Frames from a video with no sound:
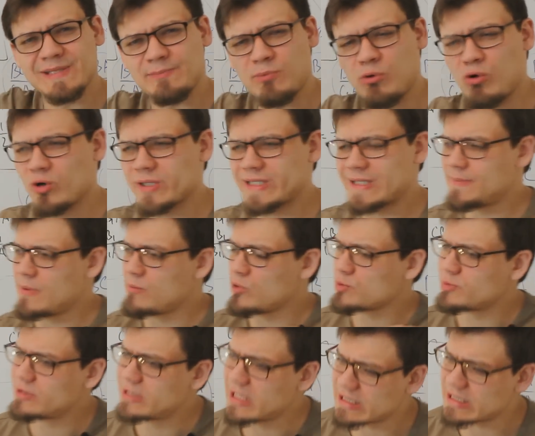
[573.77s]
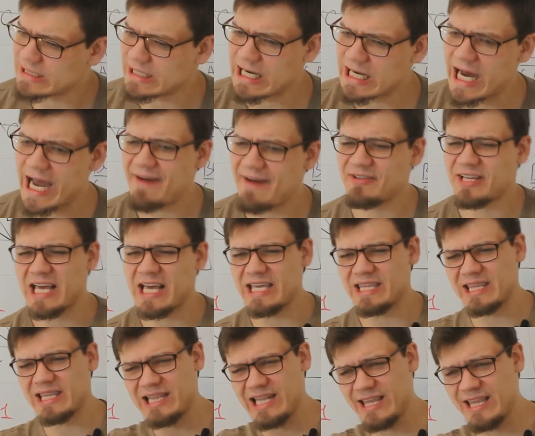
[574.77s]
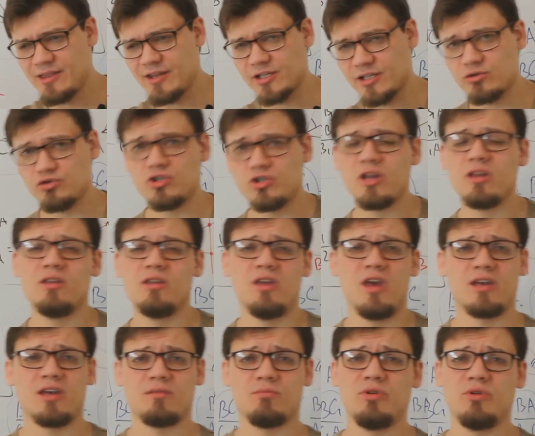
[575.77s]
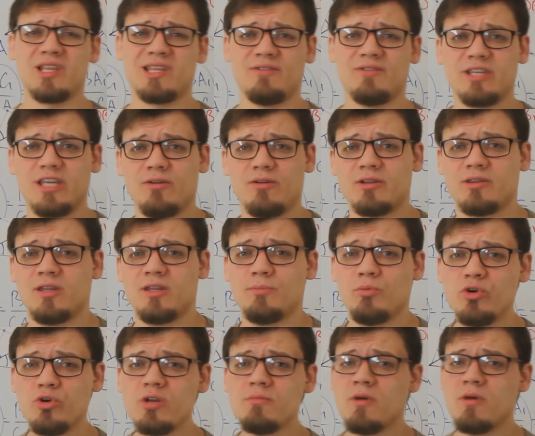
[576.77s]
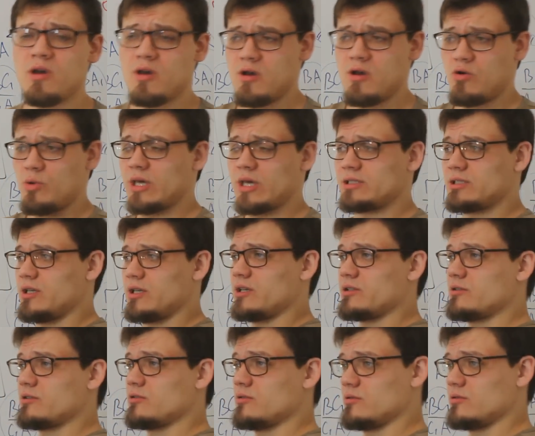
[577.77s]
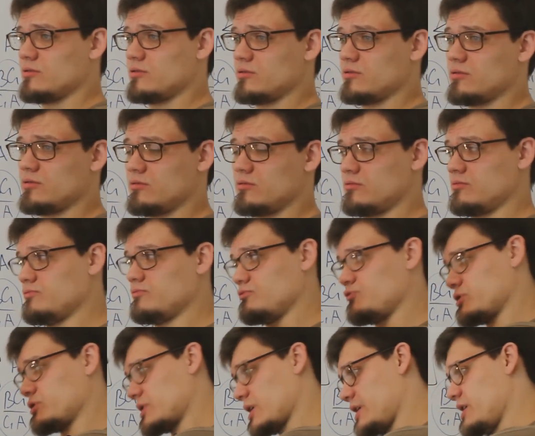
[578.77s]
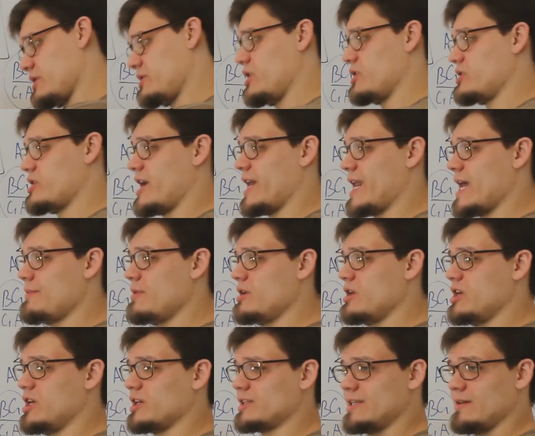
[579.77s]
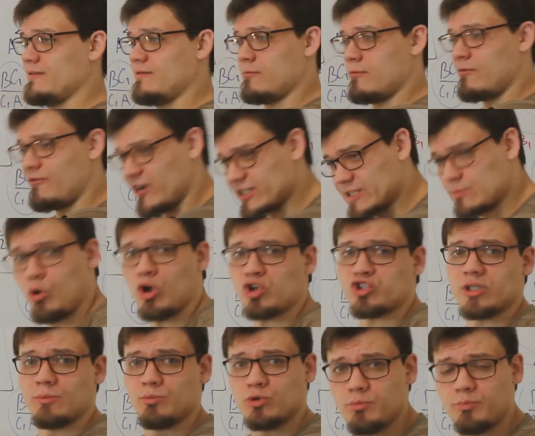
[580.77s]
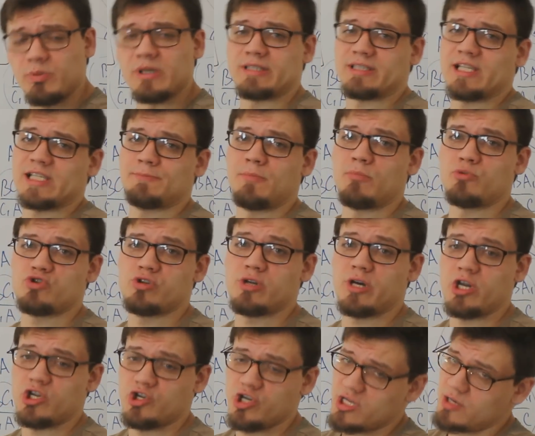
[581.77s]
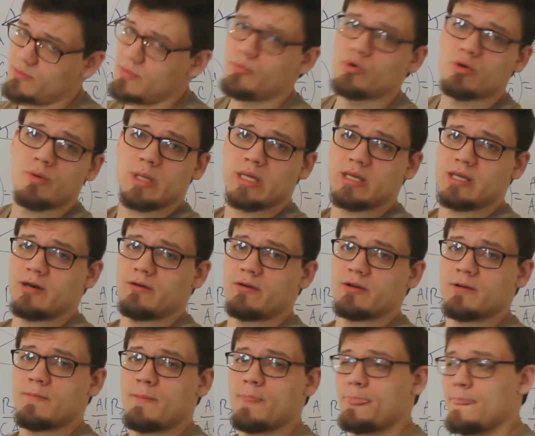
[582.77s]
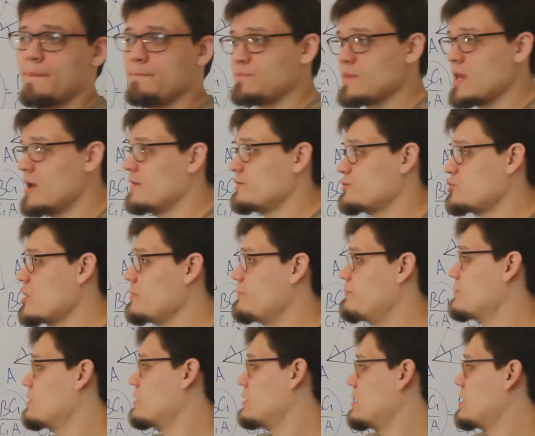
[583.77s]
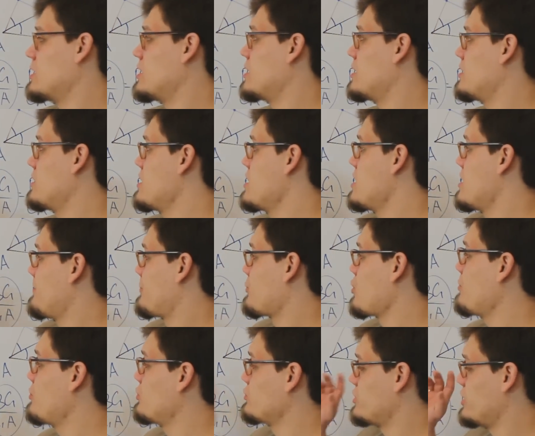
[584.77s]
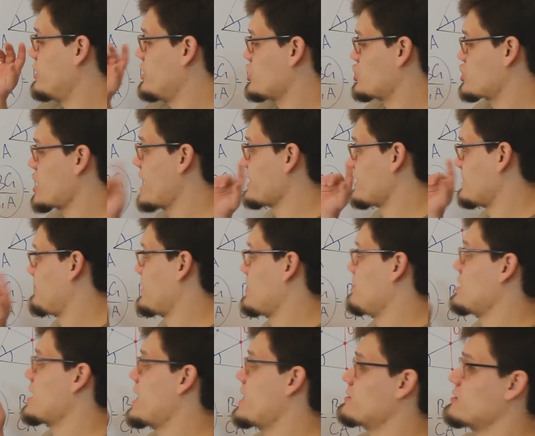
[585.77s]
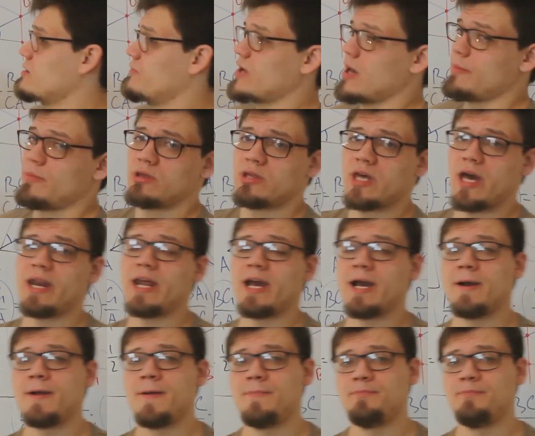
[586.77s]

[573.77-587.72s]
способом может, достраивать какие-то длинные рассуждения. Нет, мы этого делать не будем. У нас есть э, э, вот такие три теоремы, и если возможно будет быстро с помощью них решить, мы будем это делать. Все, э, пробуйте, решайте, применяйте в комментариях.